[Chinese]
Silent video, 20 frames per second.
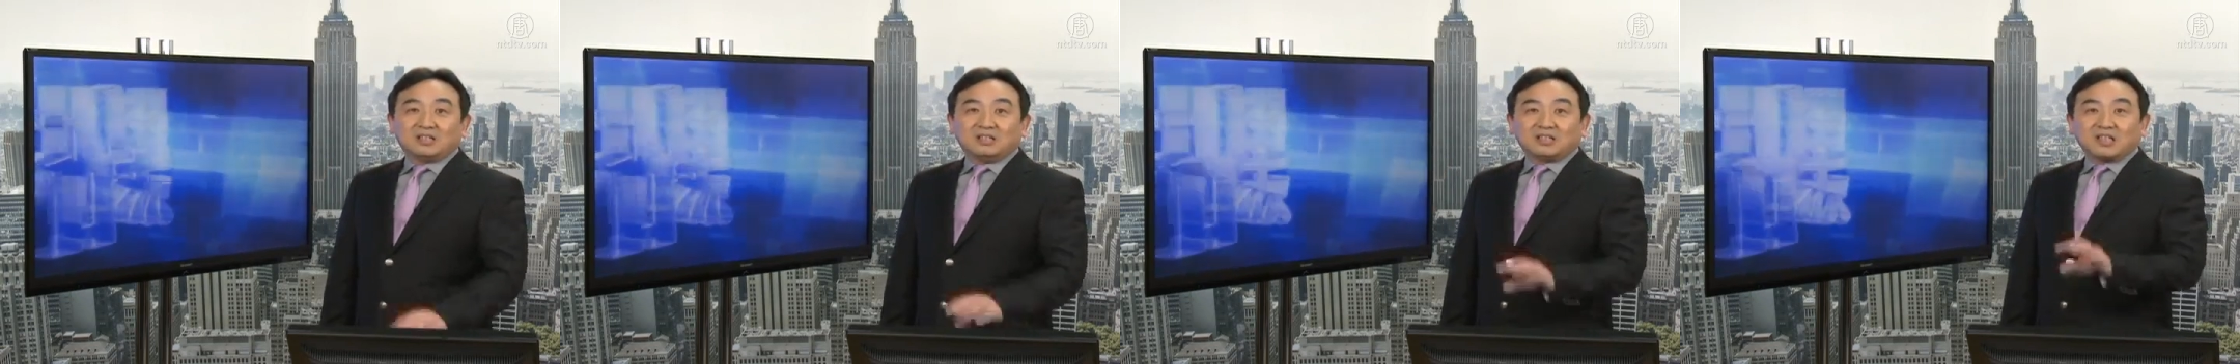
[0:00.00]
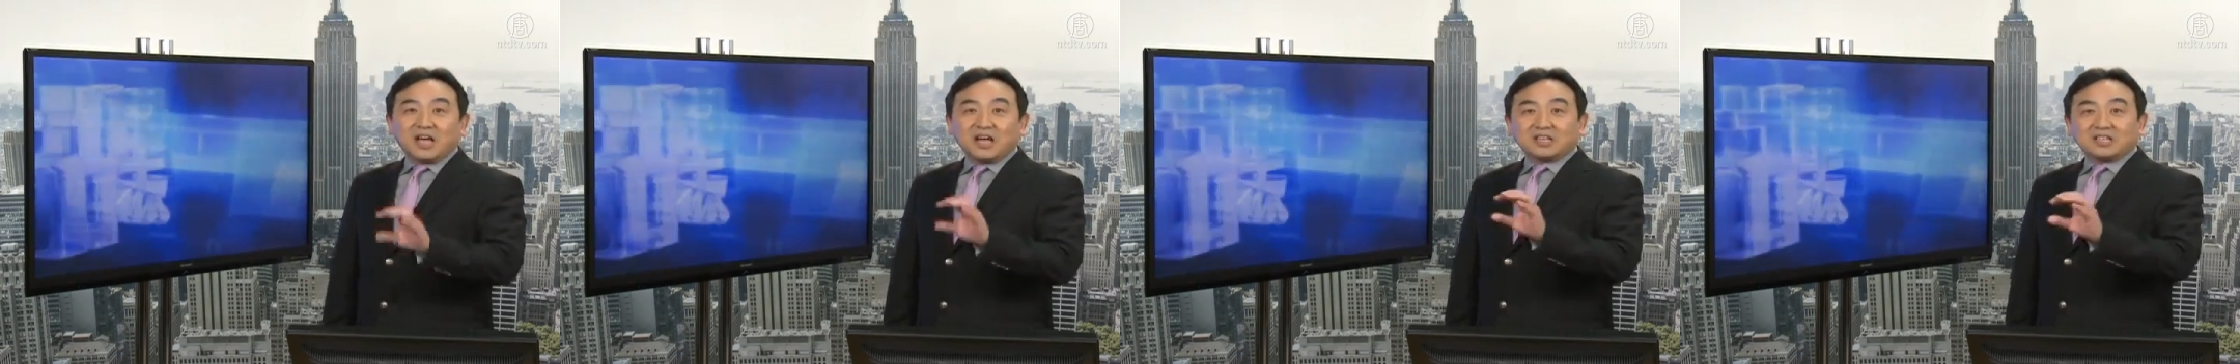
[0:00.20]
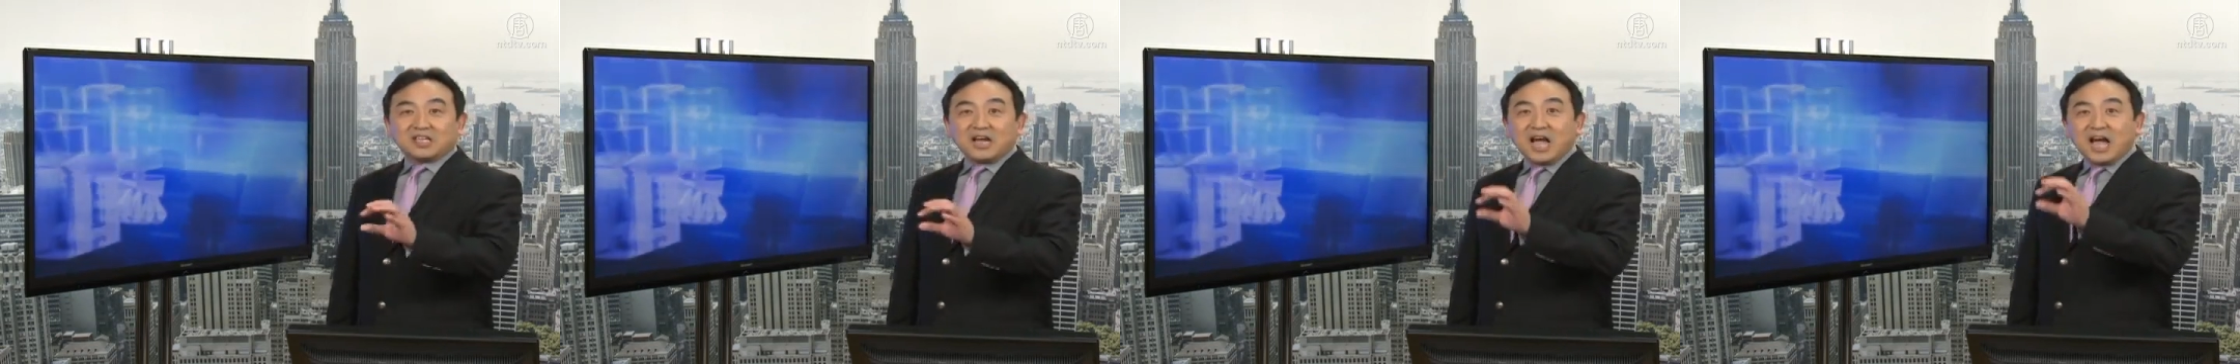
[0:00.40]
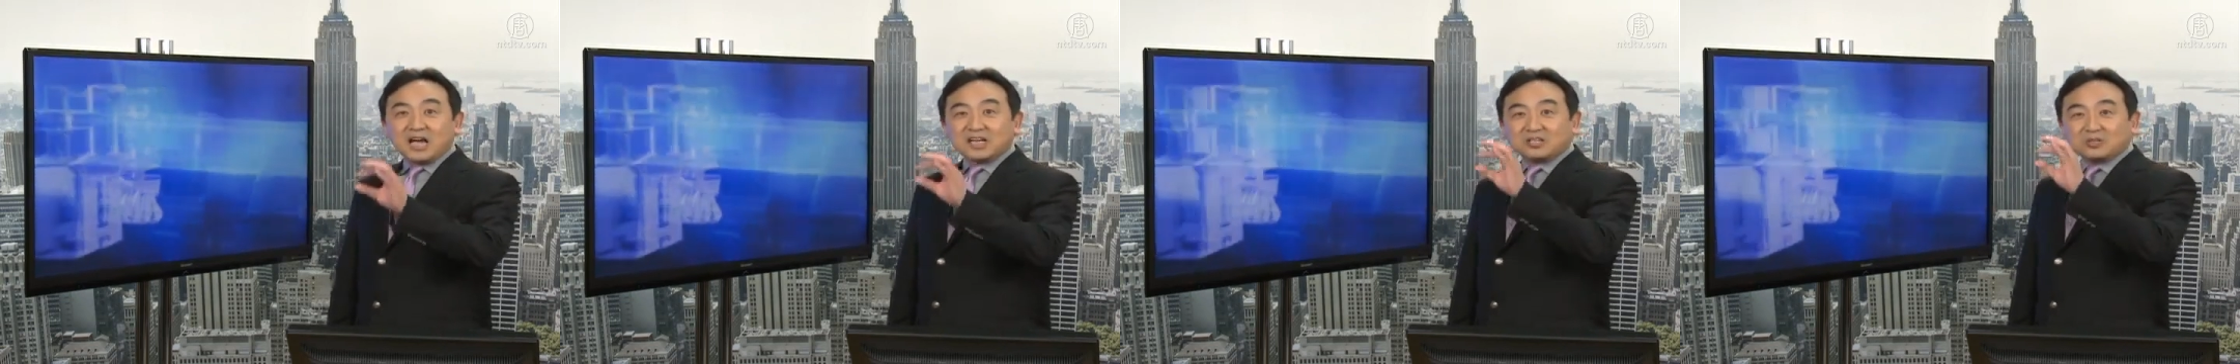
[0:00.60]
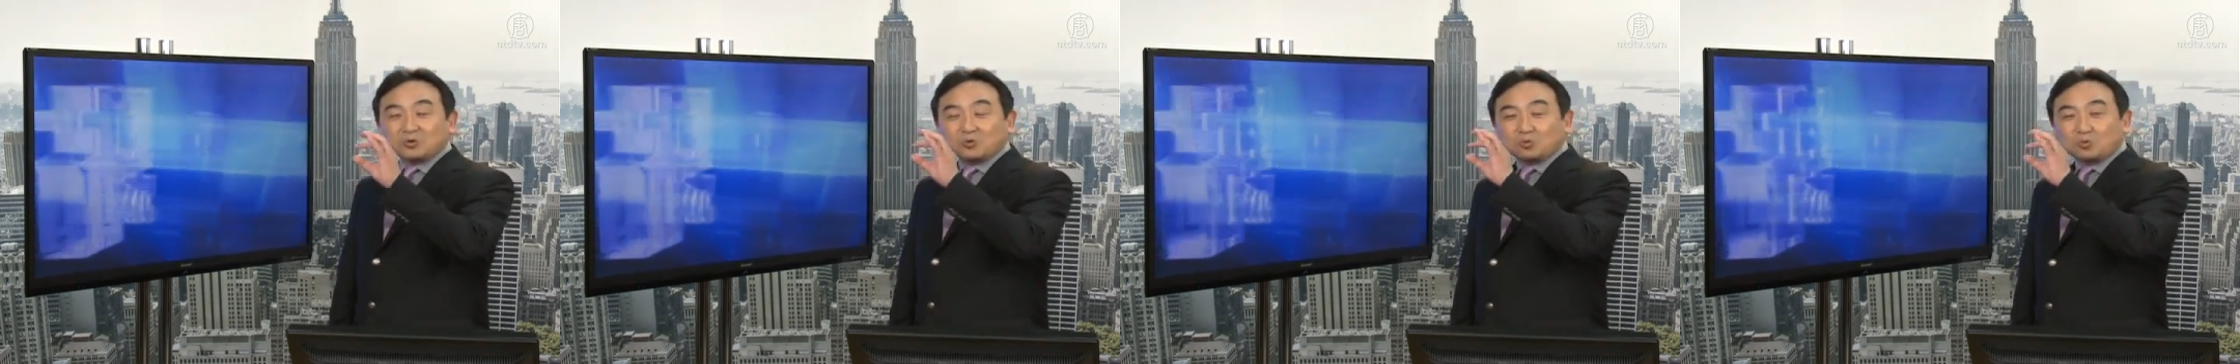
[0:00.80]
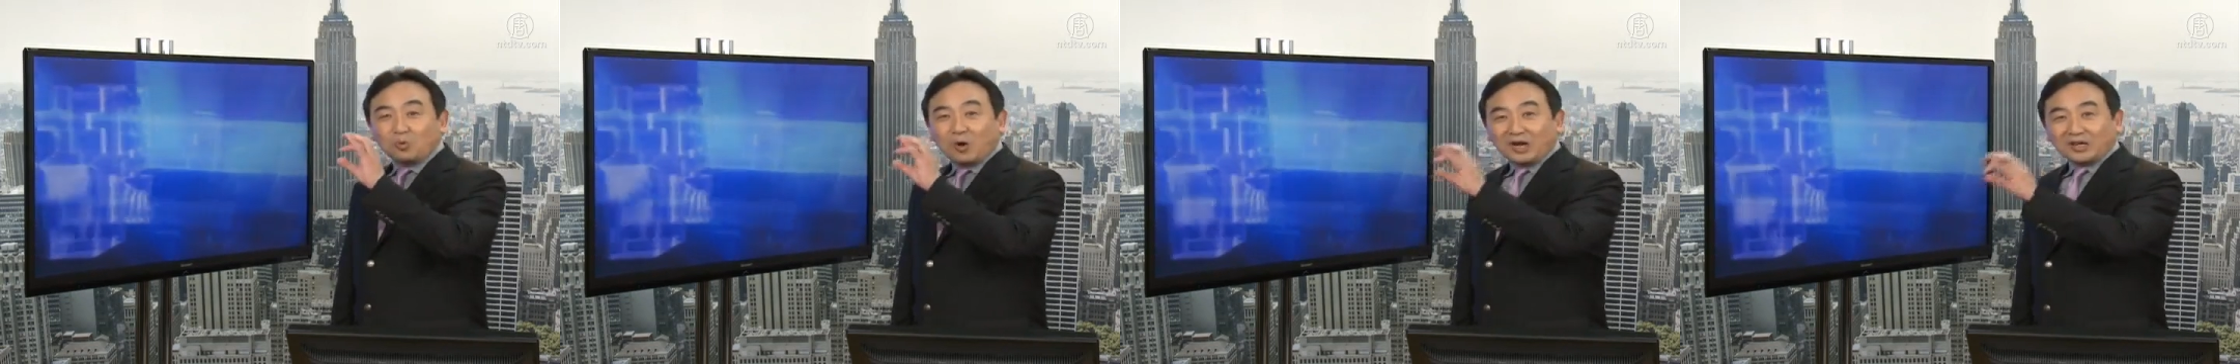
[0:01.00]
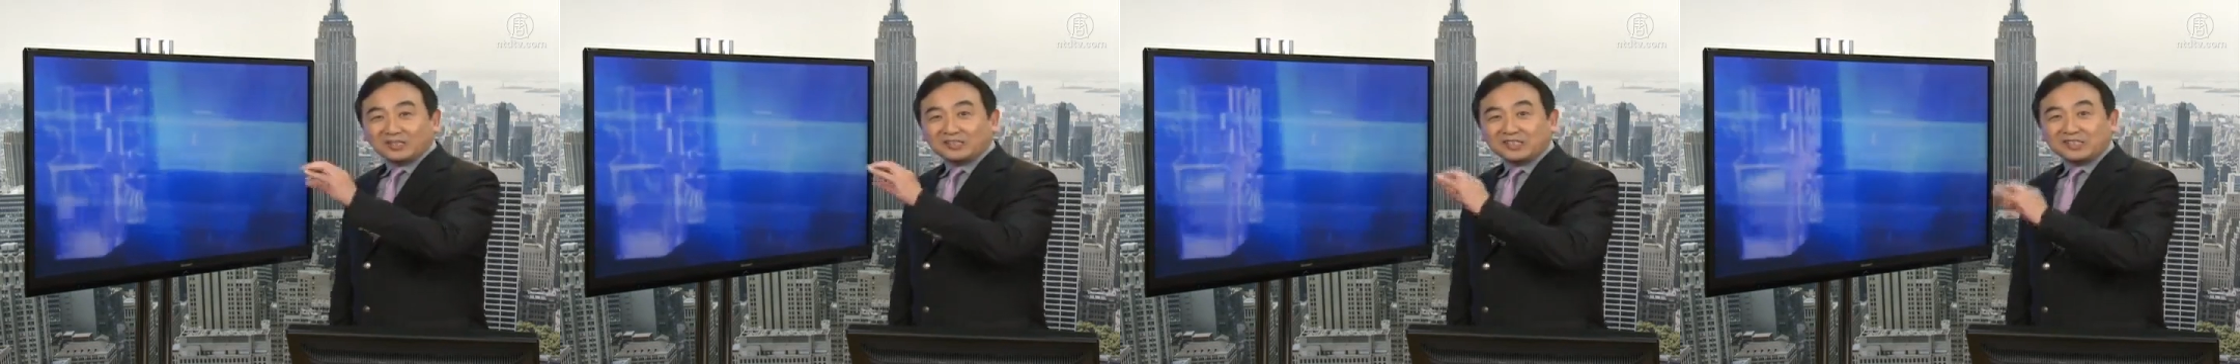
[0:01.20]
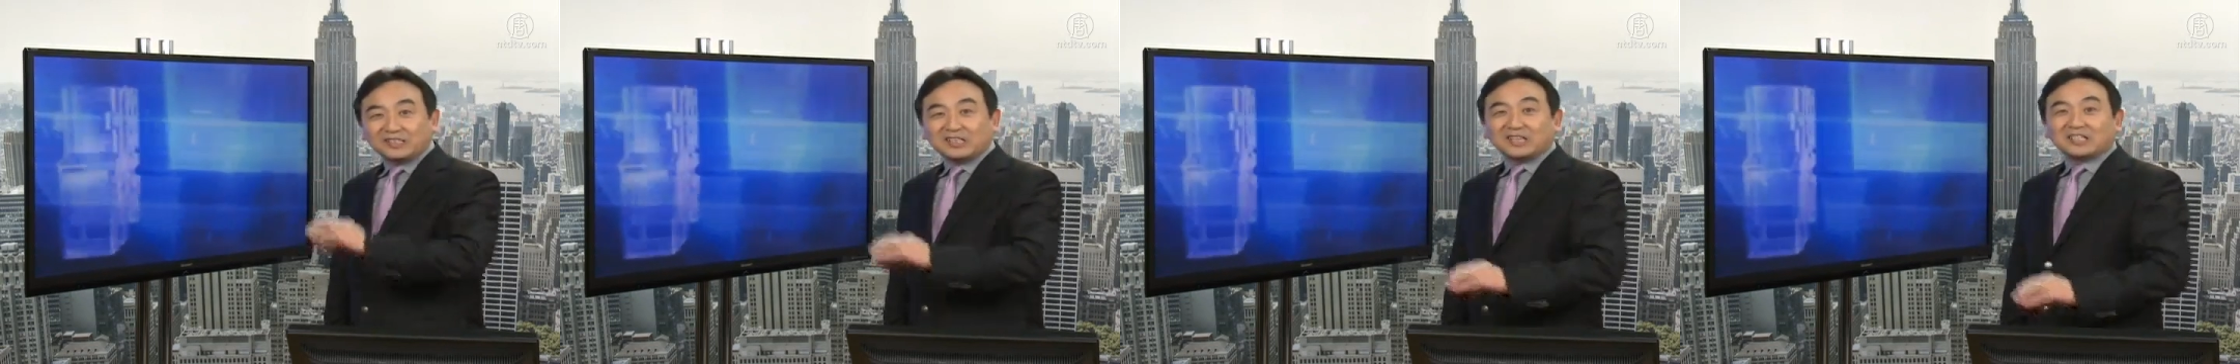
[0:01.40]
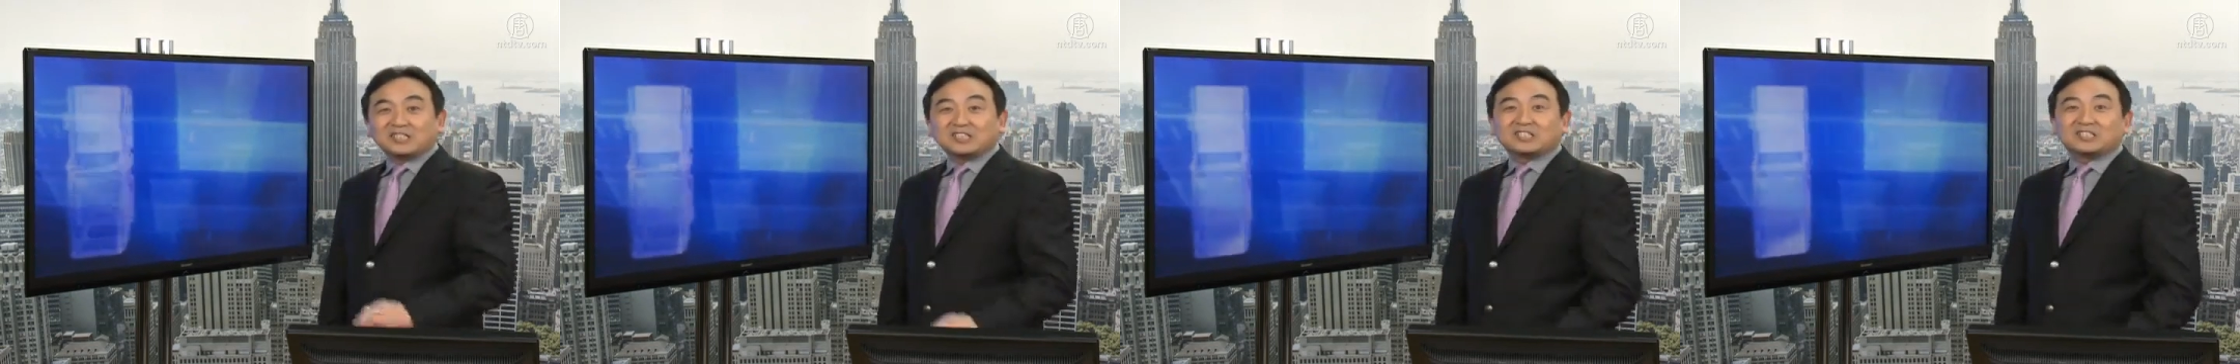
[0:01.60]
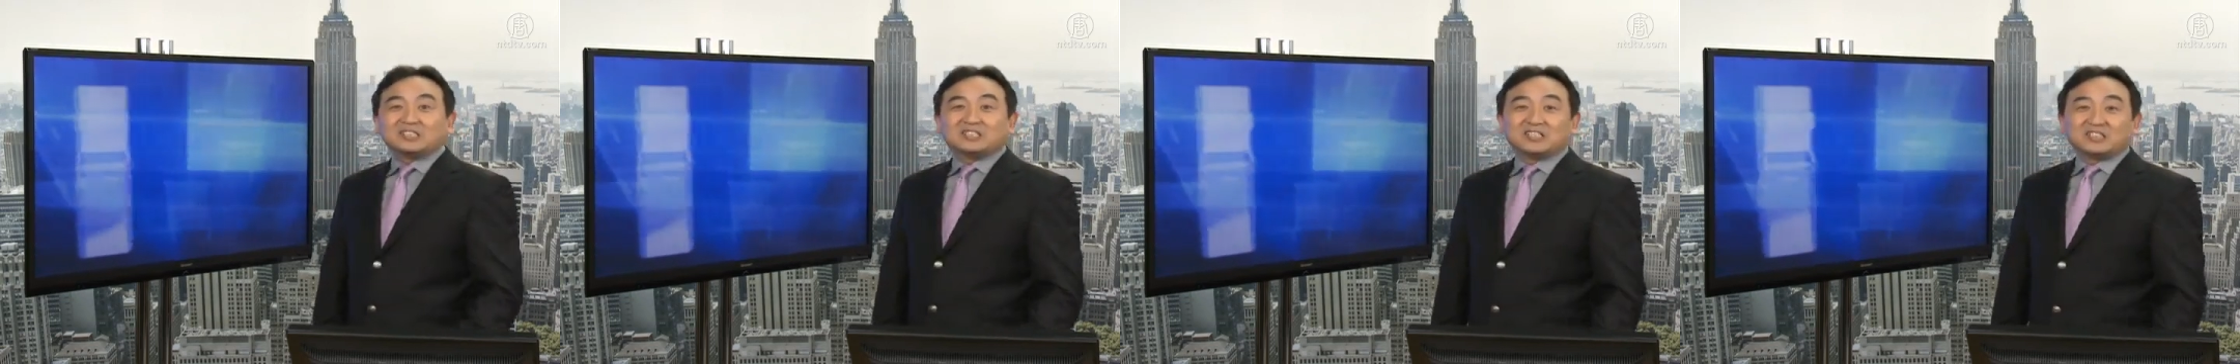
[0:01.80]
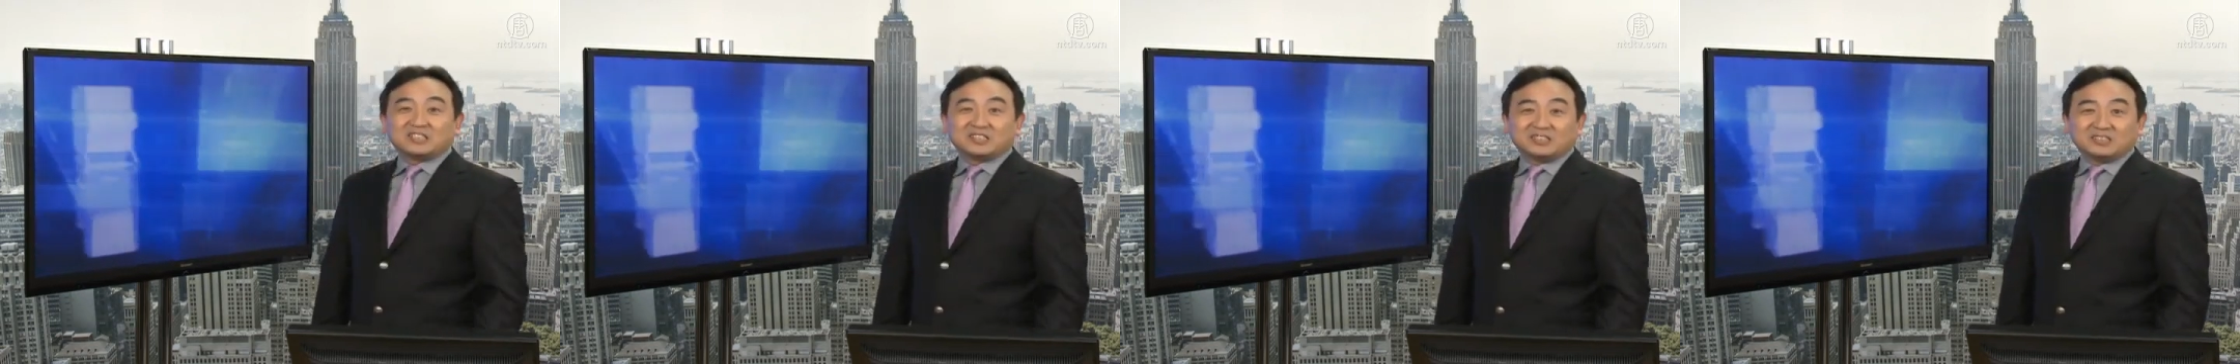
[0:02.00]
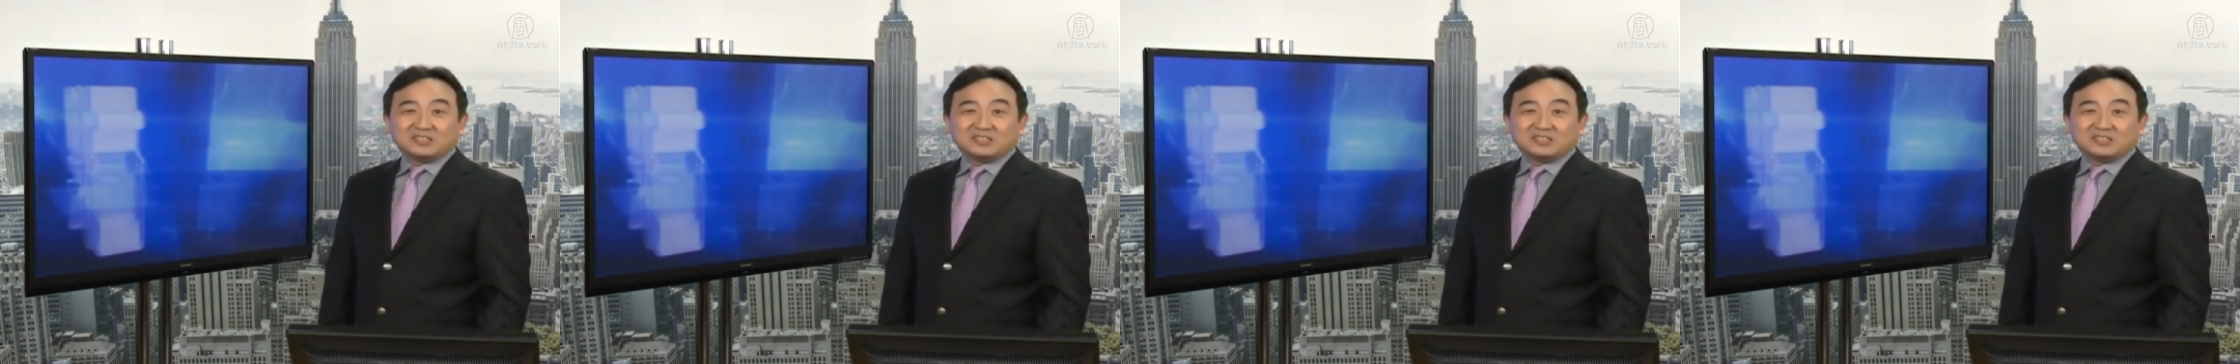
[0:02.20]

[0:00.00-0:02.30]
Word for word: 他插手管了这件事情，